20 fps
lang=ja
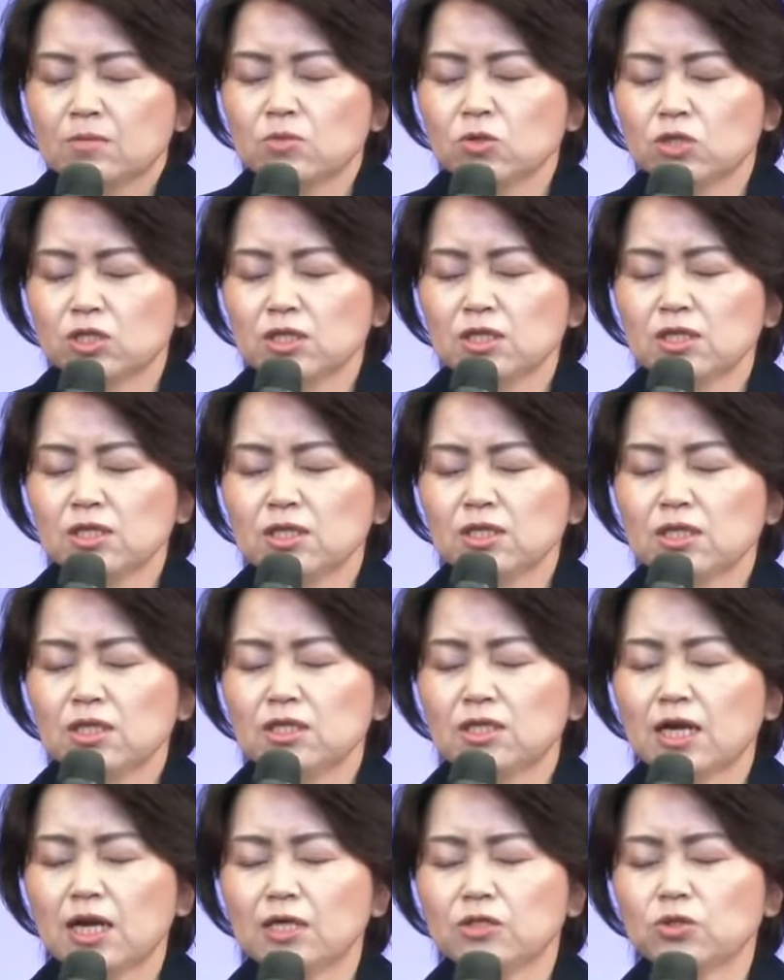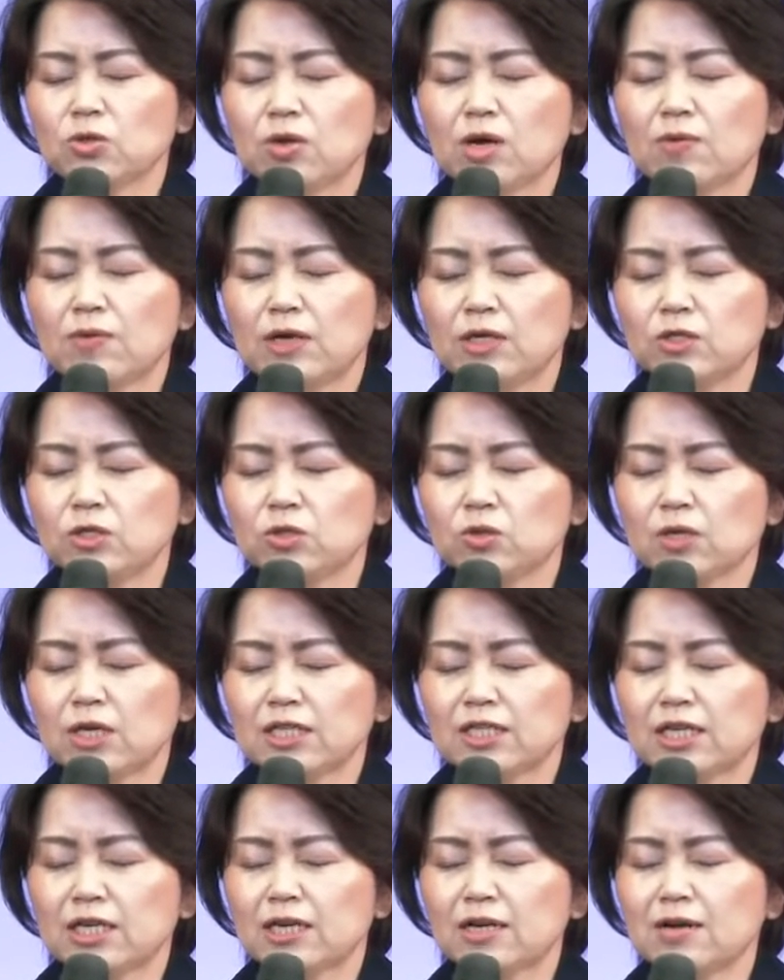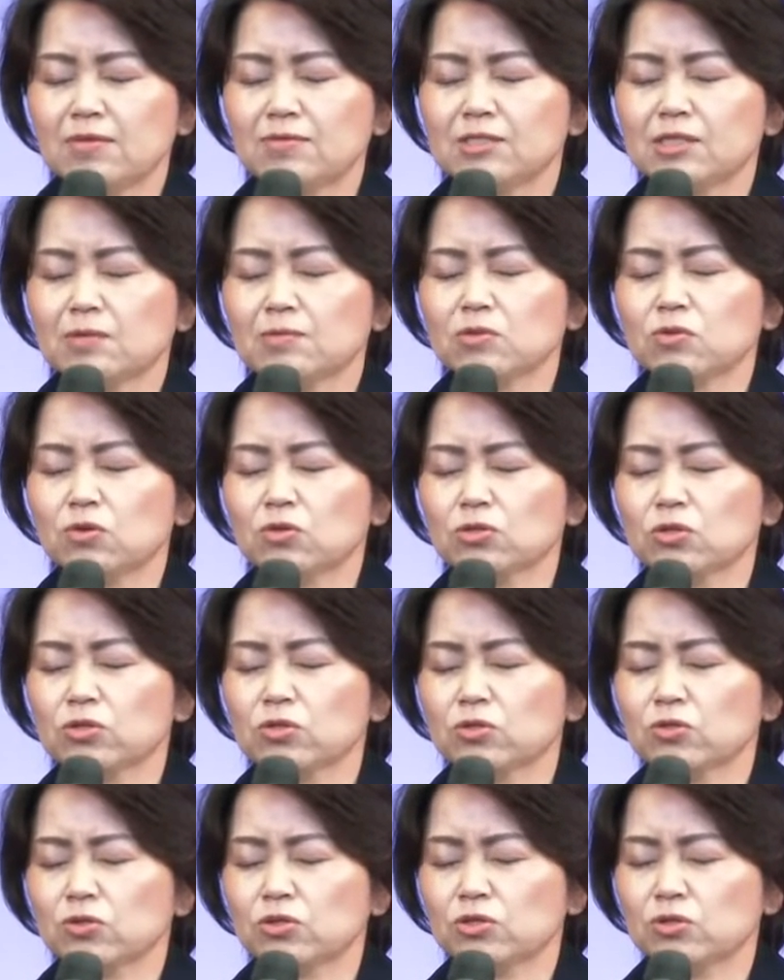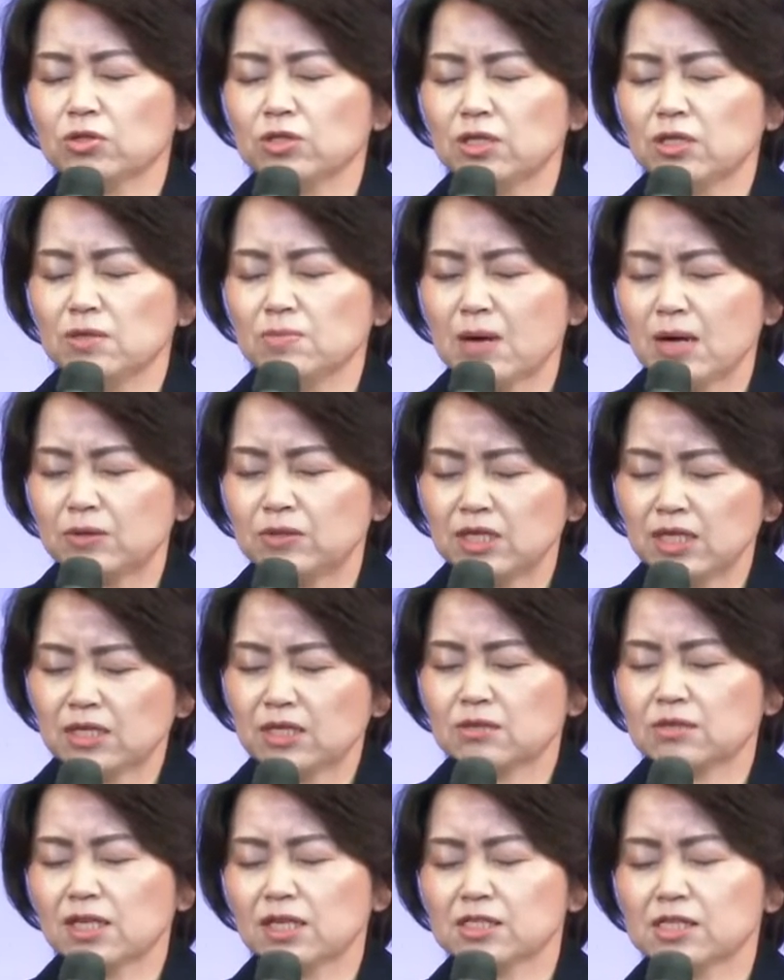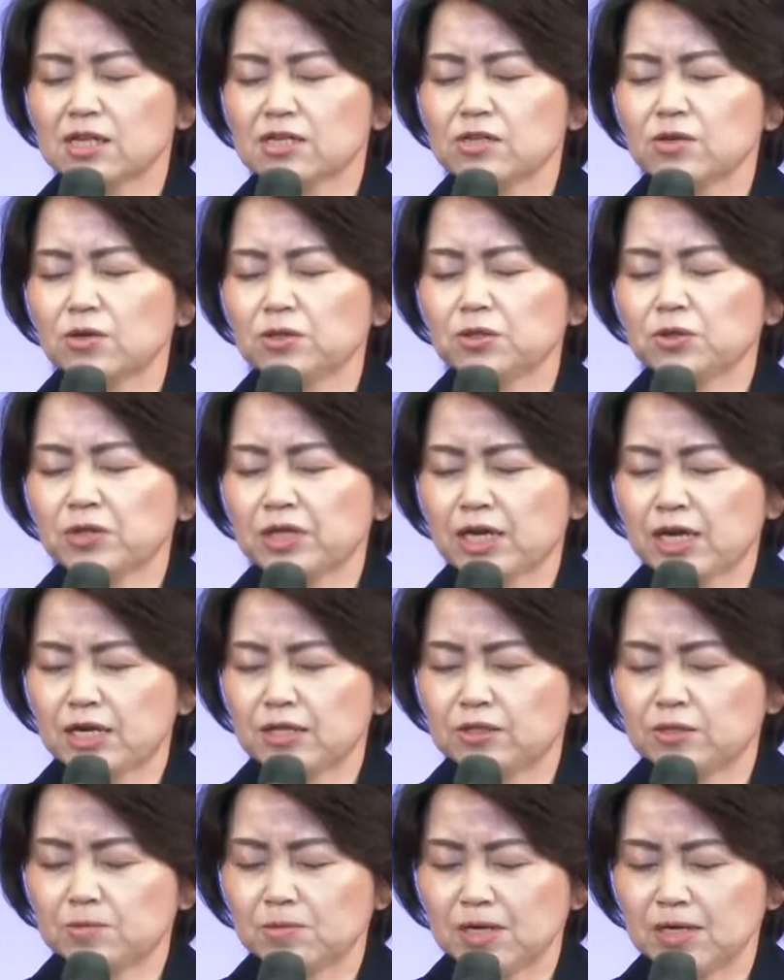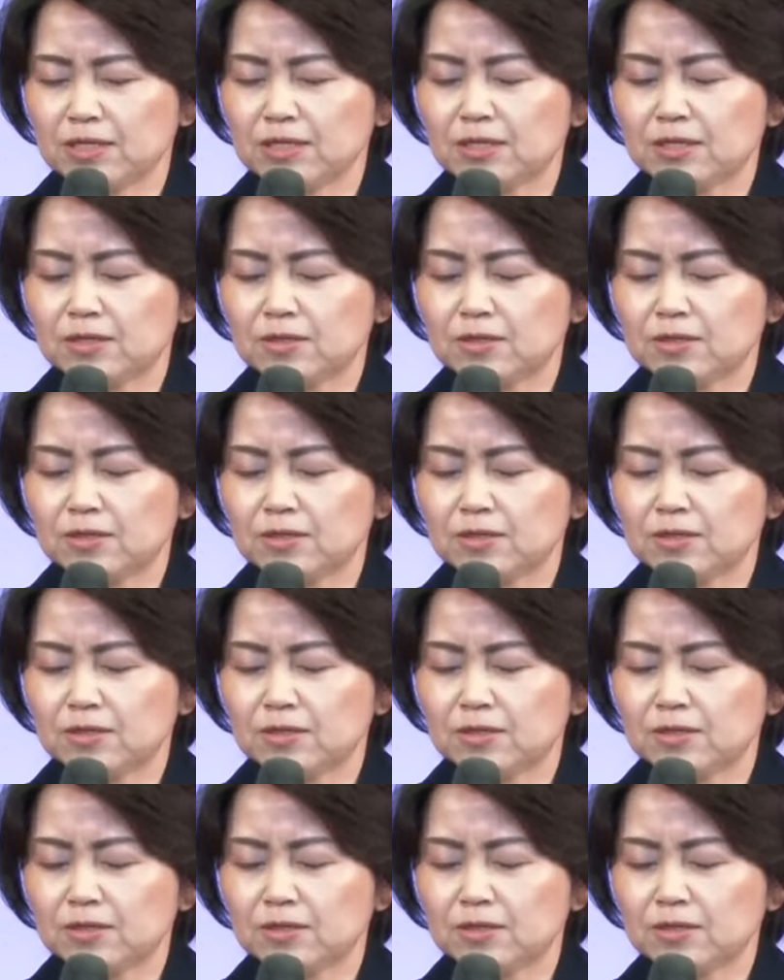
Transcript: もし体調が悪い人がいたら神様どうぞその人に今触れてくださるようにお願いします。